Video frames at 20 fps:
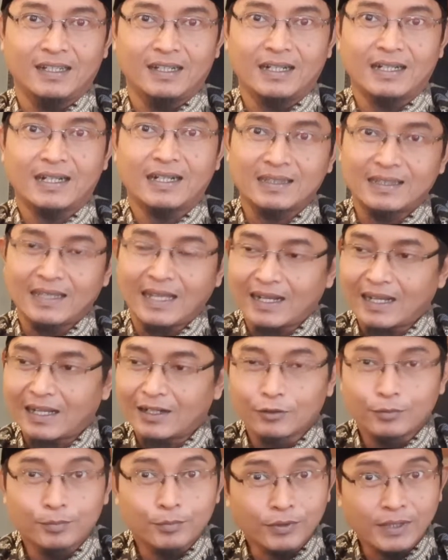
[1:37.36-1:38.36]

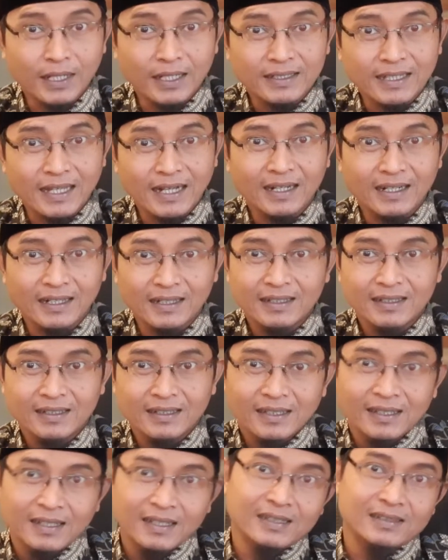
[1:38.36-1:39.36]
keretakan hubungan yang
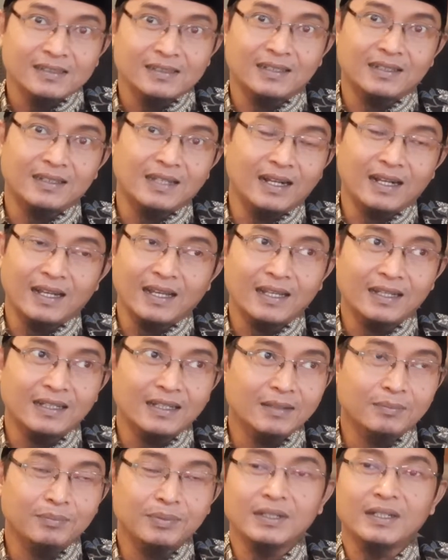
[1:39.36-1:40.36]
sedang
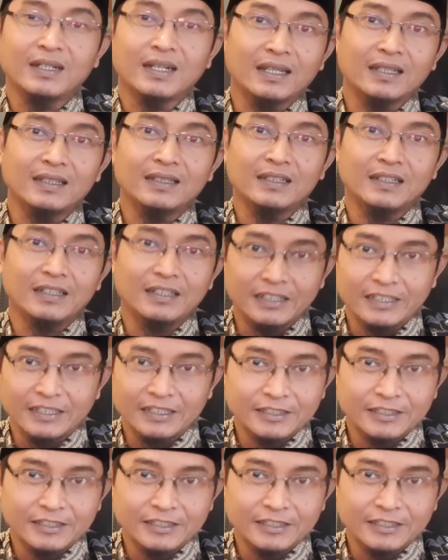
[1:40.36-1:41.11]
Anda bina ini.